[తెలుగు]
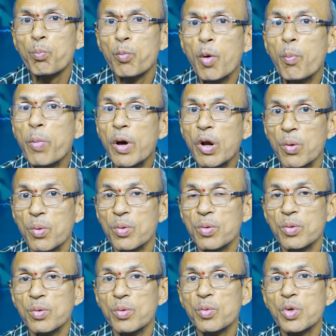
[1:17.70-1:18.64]
బొబ్బలు
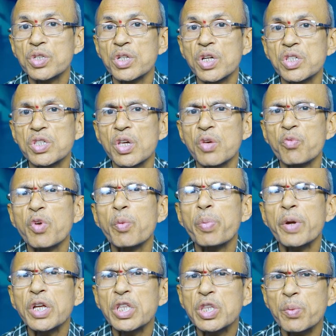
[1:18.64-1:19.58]
వచ్చేసి
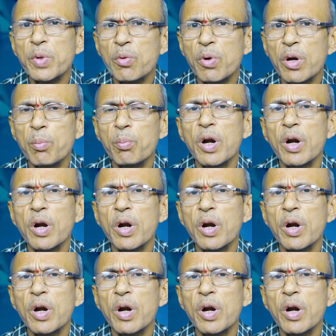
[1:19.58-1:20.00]
విపరీతమైనటువంటి